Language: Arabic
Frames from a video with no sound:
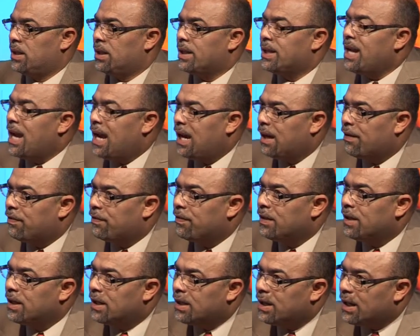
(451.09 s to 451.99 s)
يعرف
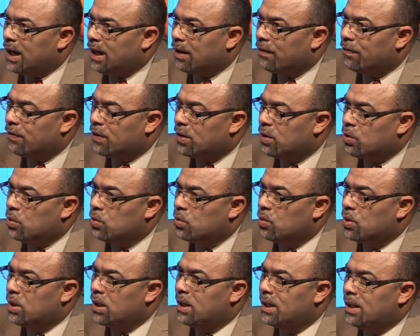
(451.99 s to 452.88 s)
يعرف اللي
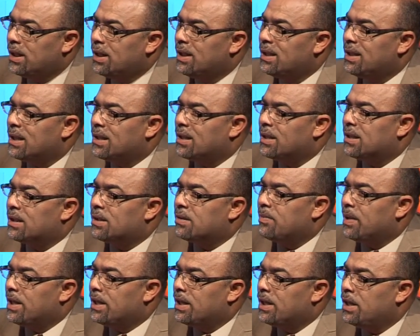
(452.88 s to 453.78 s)
هو انت
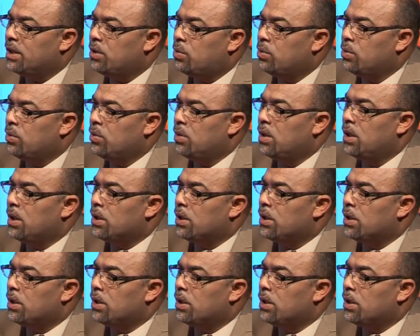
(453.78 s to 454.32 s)
تبنيته